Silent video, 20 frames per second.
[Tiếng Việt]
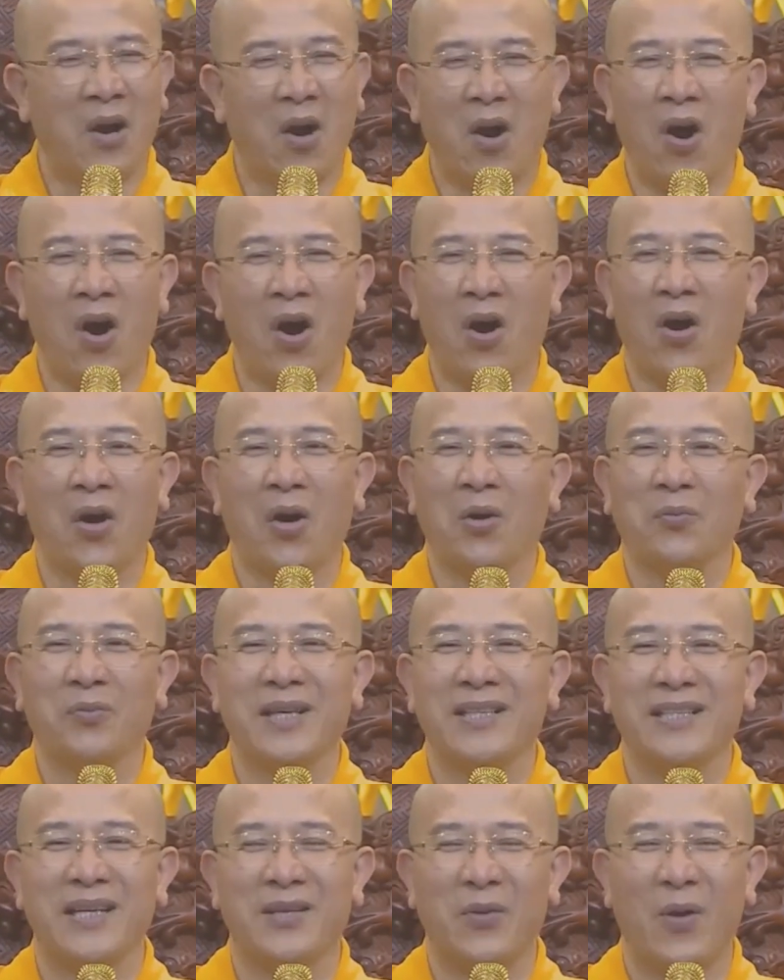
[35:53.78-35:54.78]
họ không
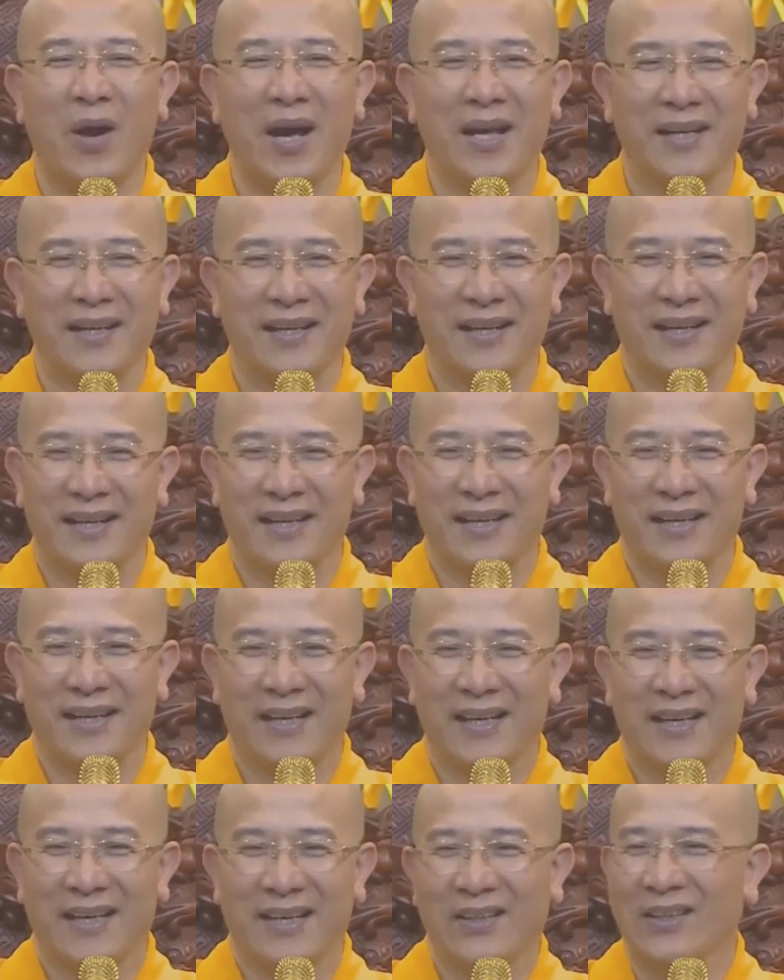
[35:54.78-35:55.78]
thích giải thoát.
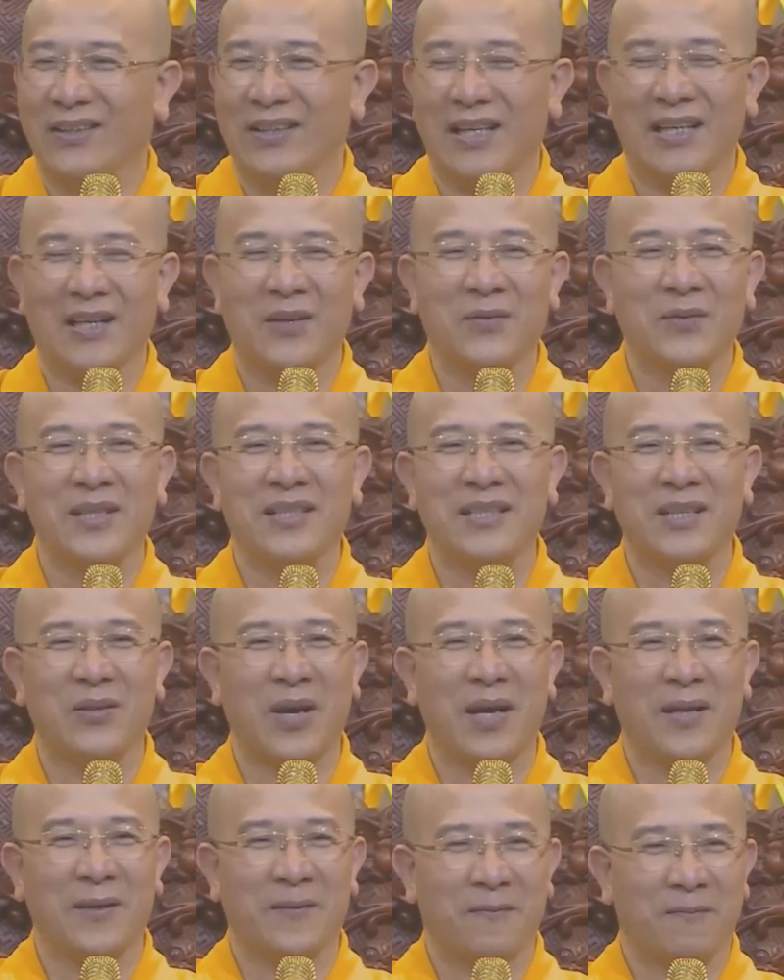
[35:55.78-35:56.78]
Nói thật là không thích giải thoát.